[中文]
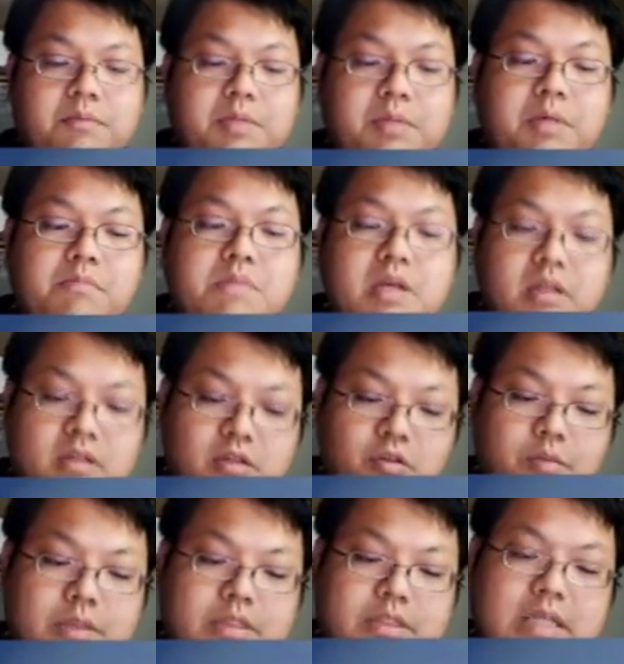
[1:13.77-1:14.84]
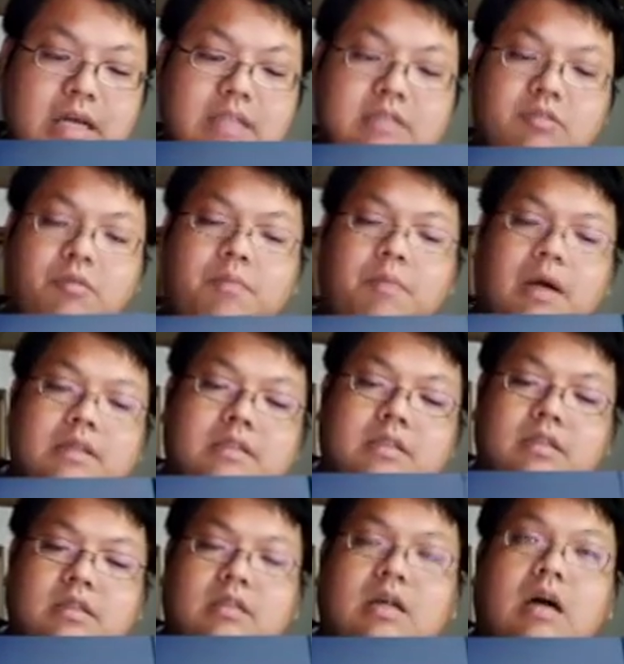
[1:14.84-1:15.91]
平面的，我们假设我们把这
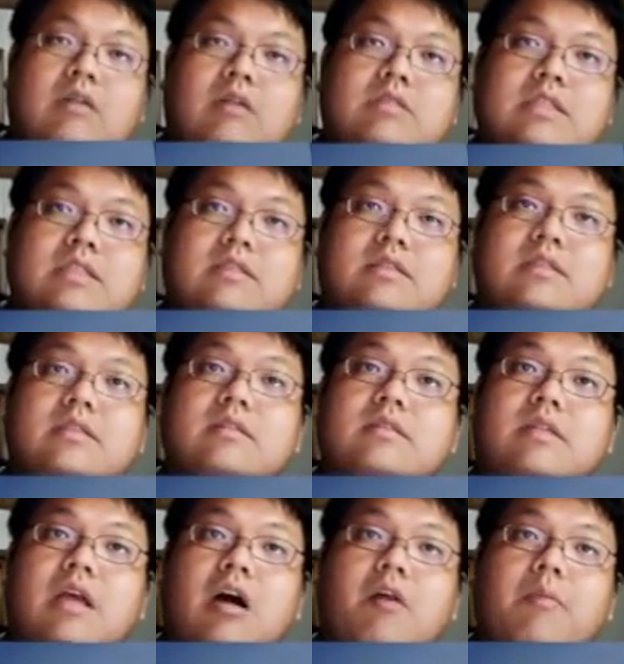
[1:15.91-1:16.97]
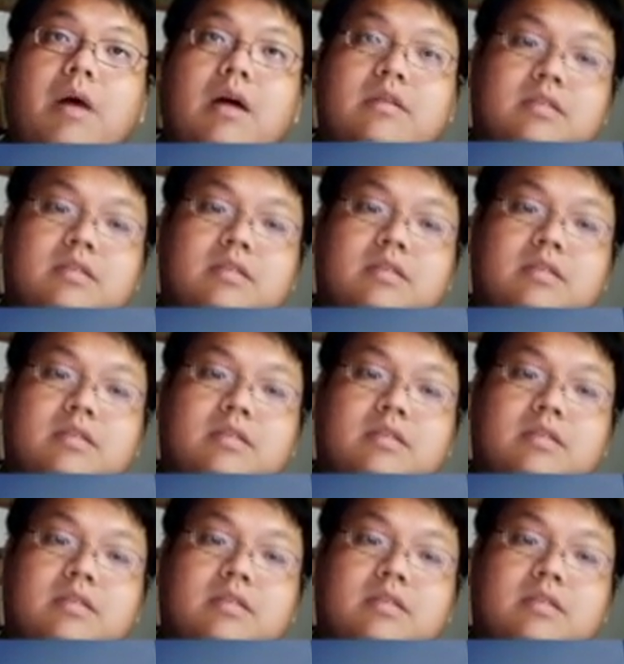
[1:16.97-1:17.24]
个高先遮掉嘛，